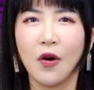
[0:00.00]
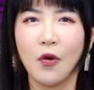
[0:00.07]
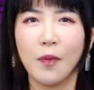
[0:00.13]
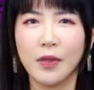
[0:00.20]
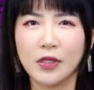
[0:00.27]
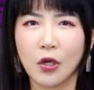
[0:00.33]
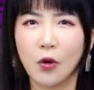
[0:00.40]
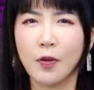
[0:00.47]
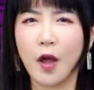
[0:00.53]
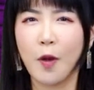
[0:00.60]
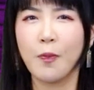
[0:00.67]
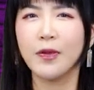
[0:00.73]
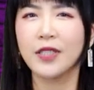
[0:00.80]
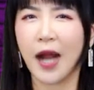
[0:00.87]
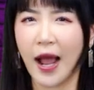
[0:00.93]
我们投票
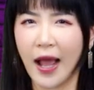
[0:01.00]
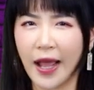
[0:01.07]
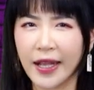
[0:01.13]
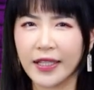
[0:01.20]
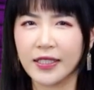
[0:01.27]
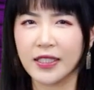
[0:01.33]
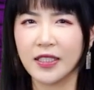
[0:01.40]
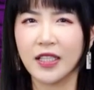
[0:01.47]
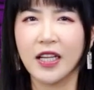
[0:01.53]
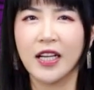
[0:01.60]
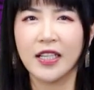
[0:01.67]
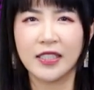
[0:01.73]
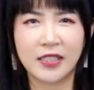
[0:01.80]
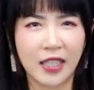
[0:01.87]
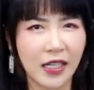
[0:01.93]
不查 ID，
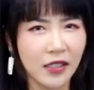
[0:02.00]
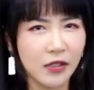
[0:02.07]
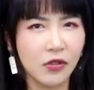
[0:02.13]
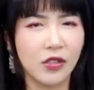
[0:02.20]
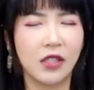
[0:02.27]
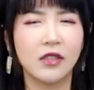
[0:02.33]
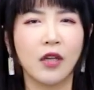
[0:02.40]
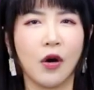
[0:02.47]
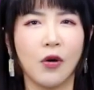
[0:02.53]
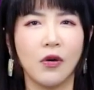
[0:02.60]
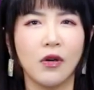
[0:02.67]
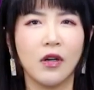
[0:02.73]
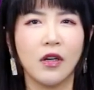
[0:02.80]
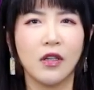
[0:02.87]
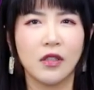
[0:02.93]
谁都能
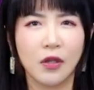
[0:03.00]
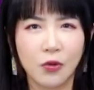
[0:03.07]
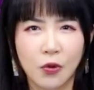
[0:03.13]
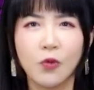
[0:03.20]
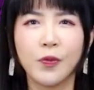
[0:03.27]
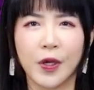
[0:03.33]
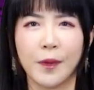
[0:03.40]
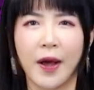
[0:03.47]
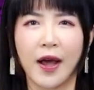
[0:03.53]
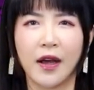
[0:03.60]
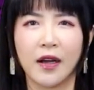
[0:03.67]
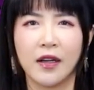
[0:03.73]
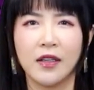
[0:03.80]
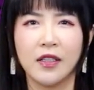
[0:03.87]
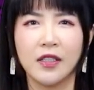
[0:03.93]
投，公平吧？